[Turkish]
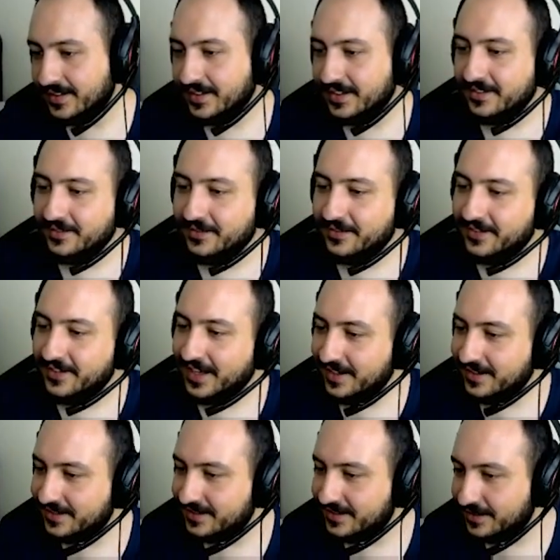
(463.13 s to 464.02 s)

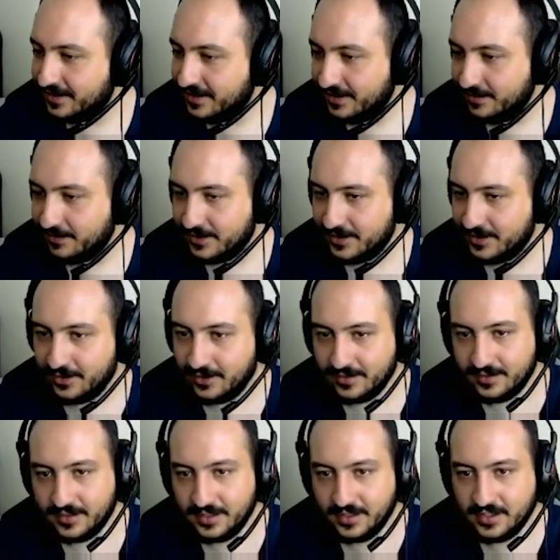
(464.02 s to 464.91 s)
İnfluencerlığımızı
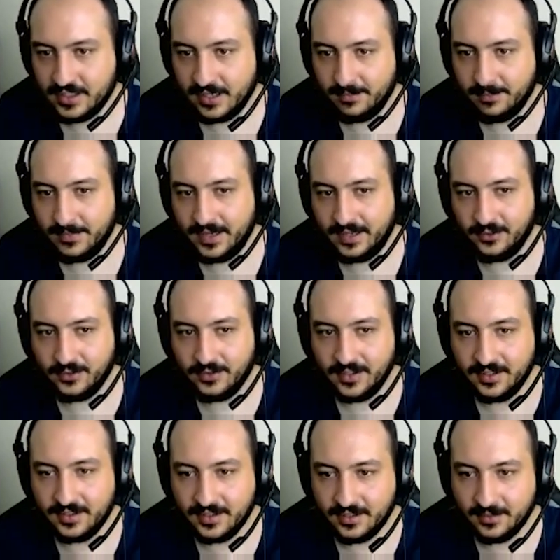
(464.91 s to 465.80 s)
göstereceğim ben o
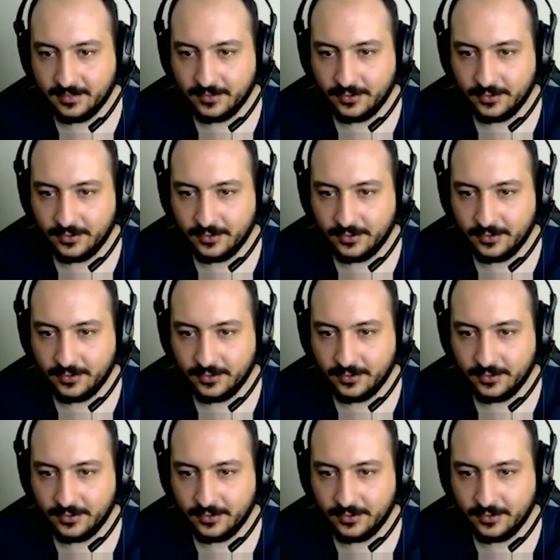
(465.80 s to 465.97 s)
Hikarim